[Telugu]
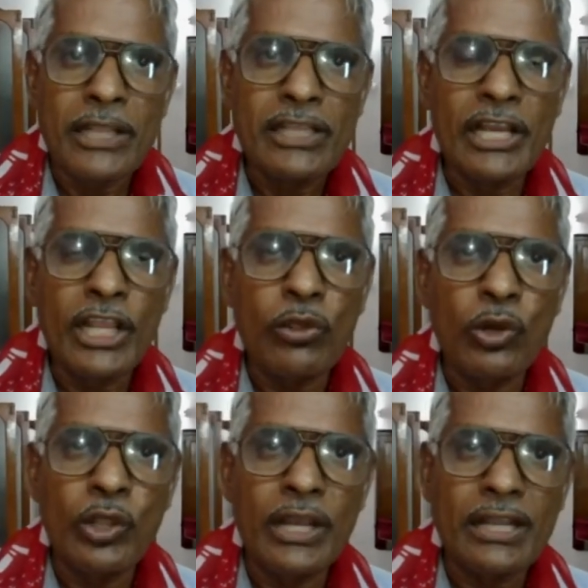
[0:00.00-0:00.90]

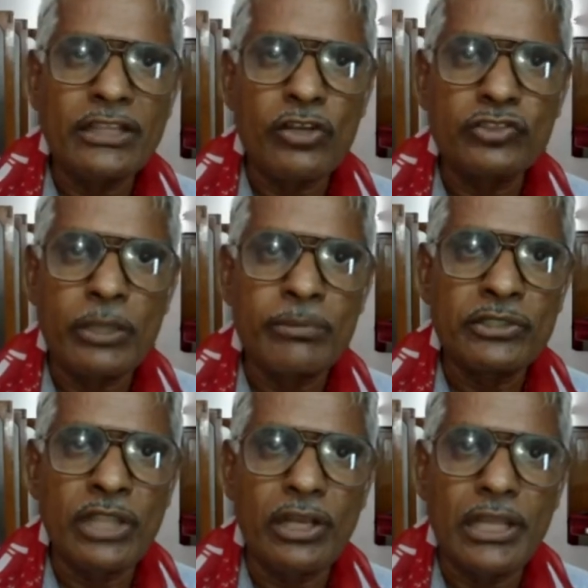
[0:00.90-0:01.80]
ప్రజానీకంలో నిరంతరం
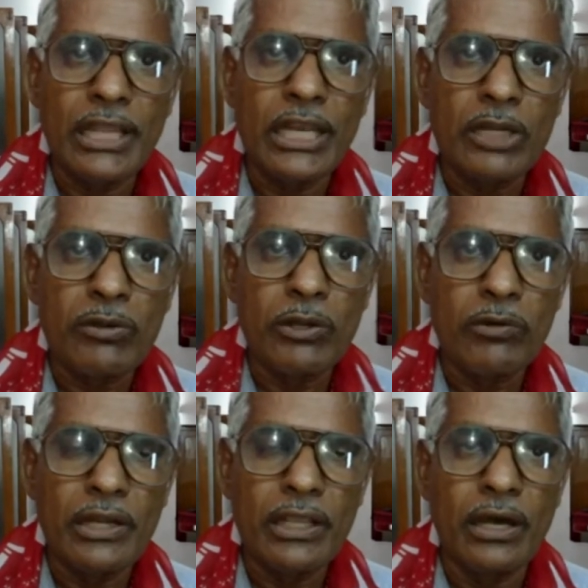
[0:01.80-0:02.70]
సంబంధాలు
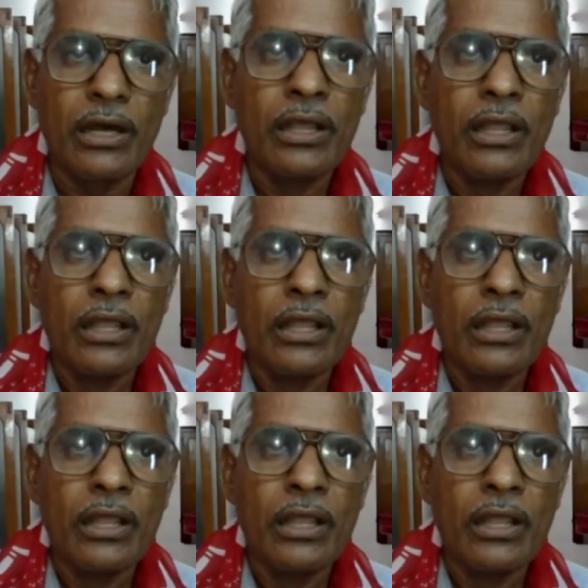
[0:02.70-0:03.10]
కలిగినటువంటి వాడిగా